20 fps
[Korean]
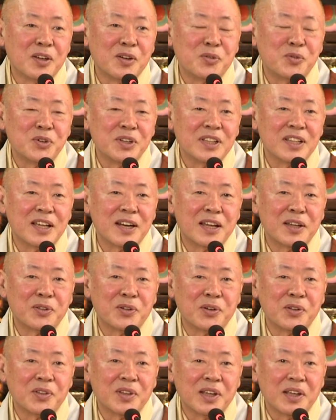
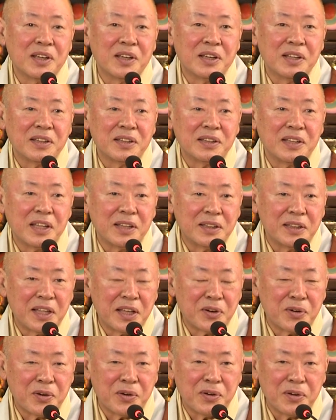우리나라도
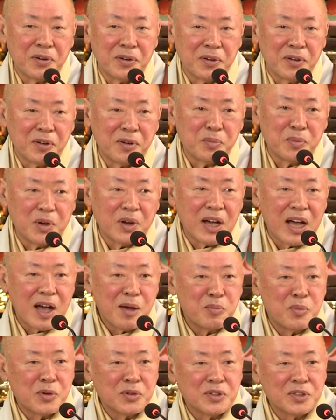때때로 뭐
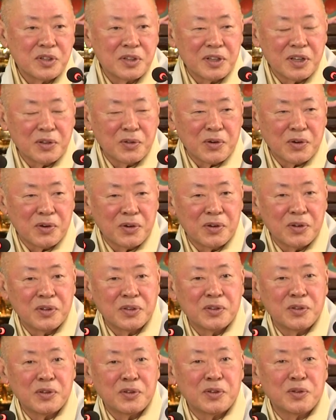강복절에도
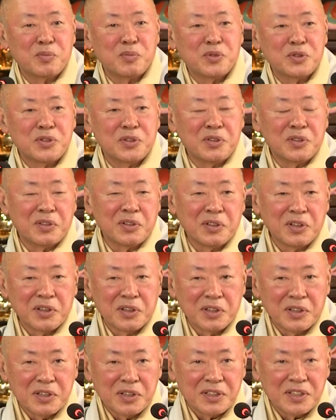또는 무슨
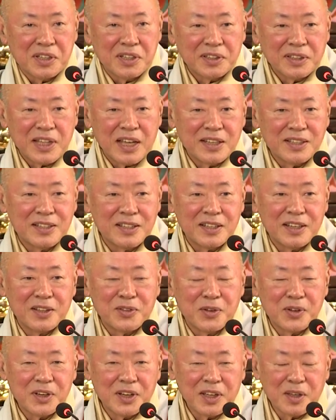
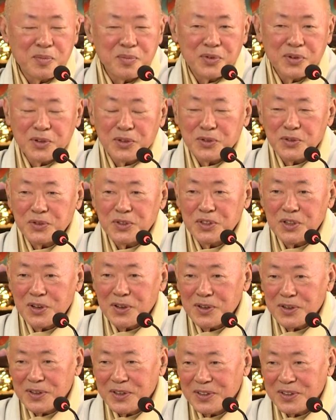성탄절에도 이렇게 풀어주지요?